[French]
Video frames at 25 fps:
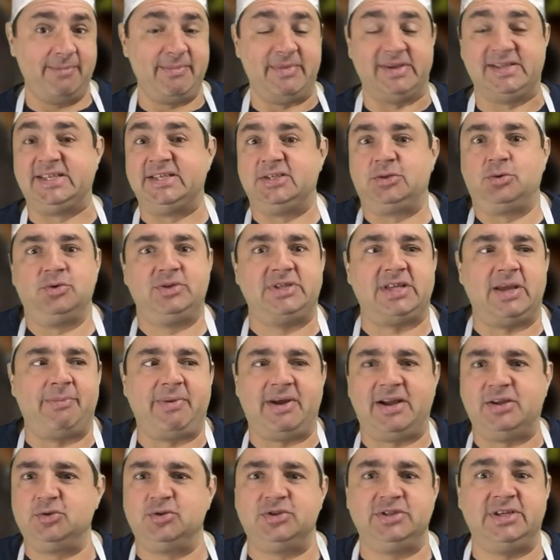mais c'est sûr que ça
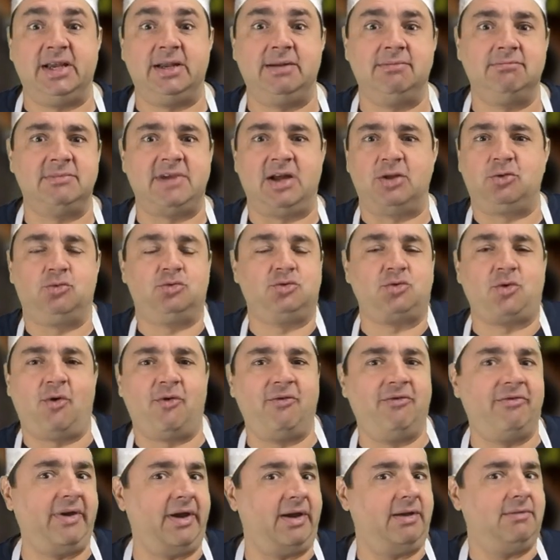prend du sel dans tout ce qu'on
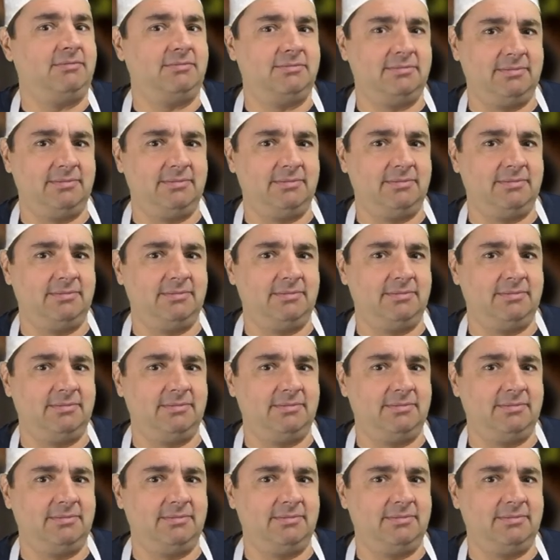fait.